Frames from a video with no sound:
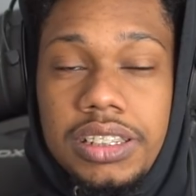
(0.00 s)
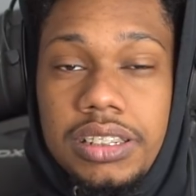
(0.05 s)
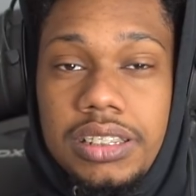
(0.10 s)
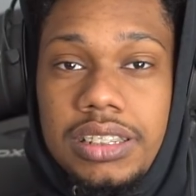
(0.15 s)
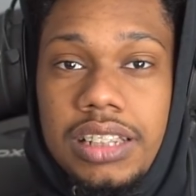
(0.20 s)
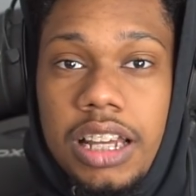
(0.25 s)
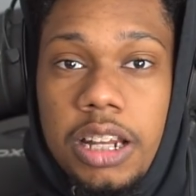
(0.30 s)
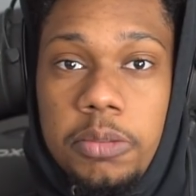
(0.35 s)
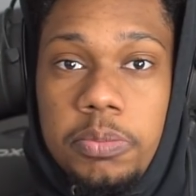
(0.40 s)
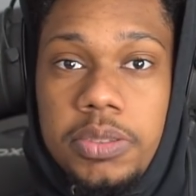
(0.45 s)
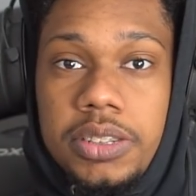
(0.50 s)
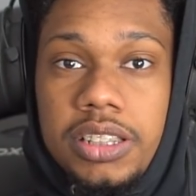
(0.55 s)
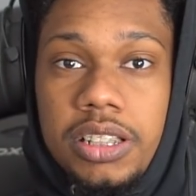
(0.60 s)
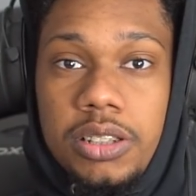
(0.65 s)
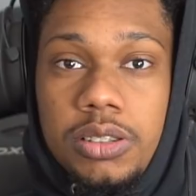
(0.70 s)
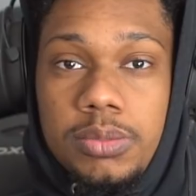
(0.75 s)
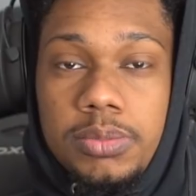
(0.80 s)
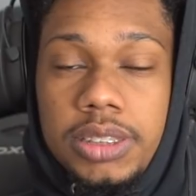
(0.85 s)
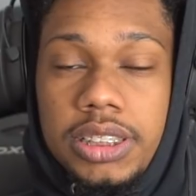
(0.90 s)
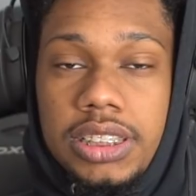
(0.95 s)
é sério? sincero, pensei
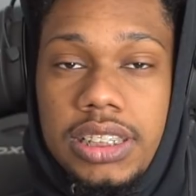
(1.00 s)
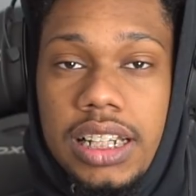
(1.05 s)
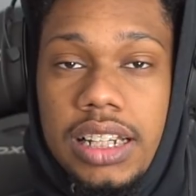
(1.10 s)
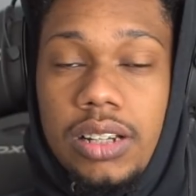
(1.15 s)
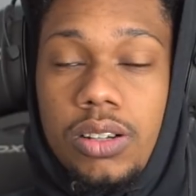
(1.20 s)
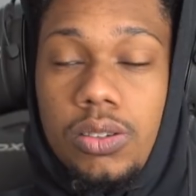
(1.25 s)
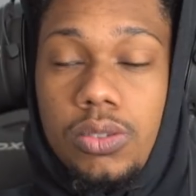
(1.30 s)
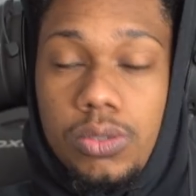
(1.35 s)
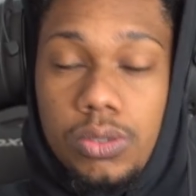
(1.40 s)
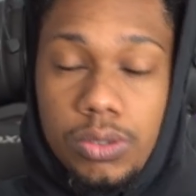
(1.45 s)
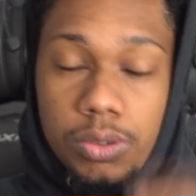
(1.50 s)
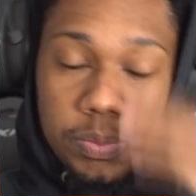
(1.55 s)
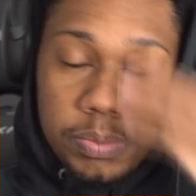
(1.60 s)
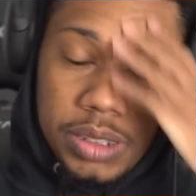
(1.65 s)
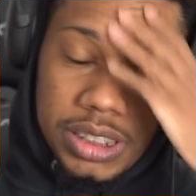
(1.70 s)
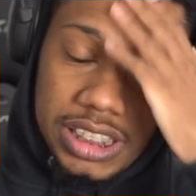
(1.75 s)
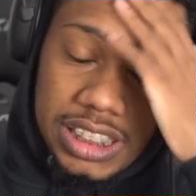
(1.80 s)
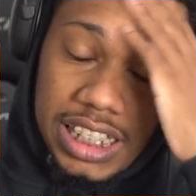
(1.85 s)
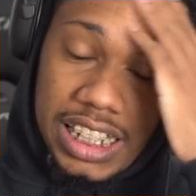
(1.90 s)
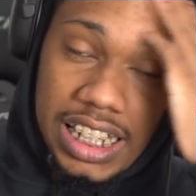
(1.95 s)
que o, bicho é, o
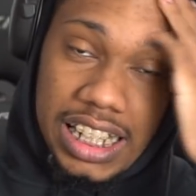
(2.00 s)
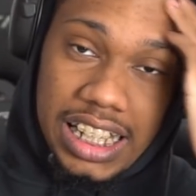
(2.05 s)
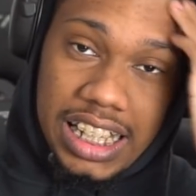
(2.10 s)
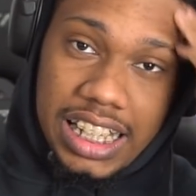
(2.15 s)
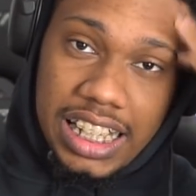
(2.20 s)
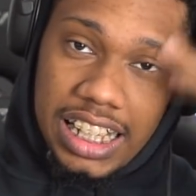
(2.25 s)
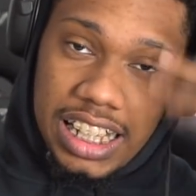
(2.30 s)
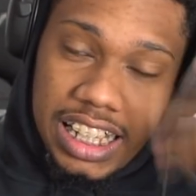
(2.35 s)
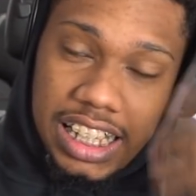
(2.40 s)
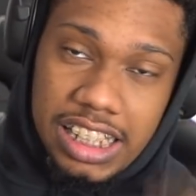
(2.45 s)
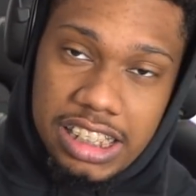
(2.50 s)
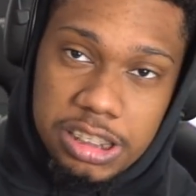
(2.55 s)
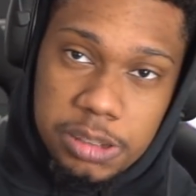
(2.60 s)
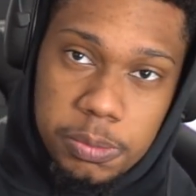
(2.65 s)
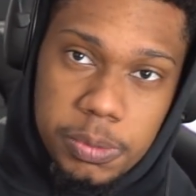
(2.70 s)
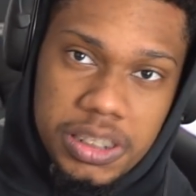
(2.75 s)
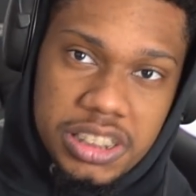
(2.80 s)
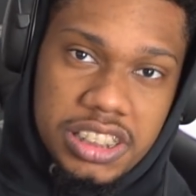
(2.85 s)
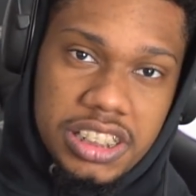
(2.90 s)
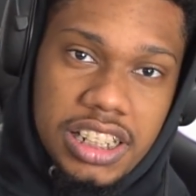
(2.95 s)
peixe era aqueles
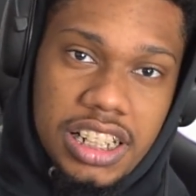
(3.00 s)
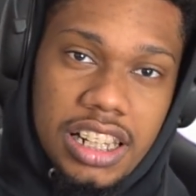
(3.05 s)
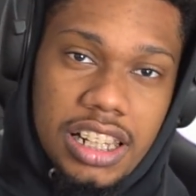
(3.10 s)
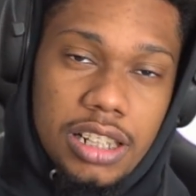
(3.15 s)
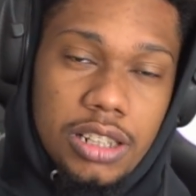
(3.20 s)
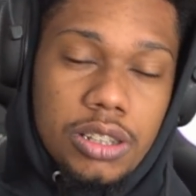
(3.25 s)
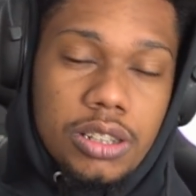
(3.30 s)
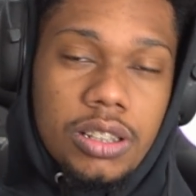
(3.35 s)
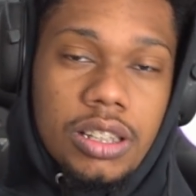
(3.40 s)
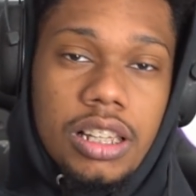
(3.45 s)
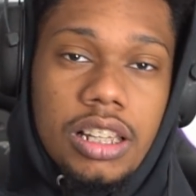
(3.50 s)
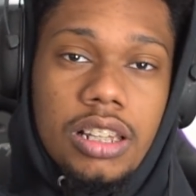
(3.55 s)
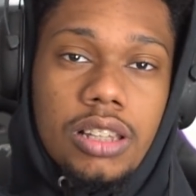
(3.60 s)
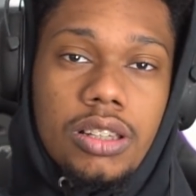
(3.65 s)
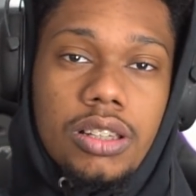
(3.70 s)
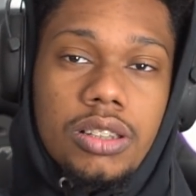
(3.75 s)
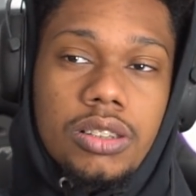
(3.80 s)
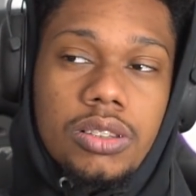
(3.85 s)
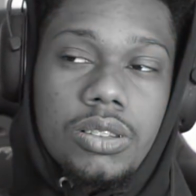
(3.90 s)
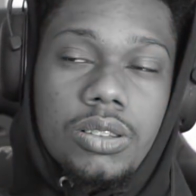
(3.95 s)
peixes que ele...
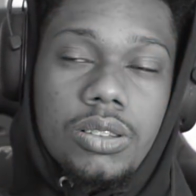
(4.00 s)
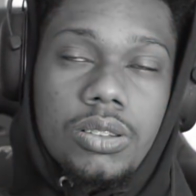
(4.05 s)
ele...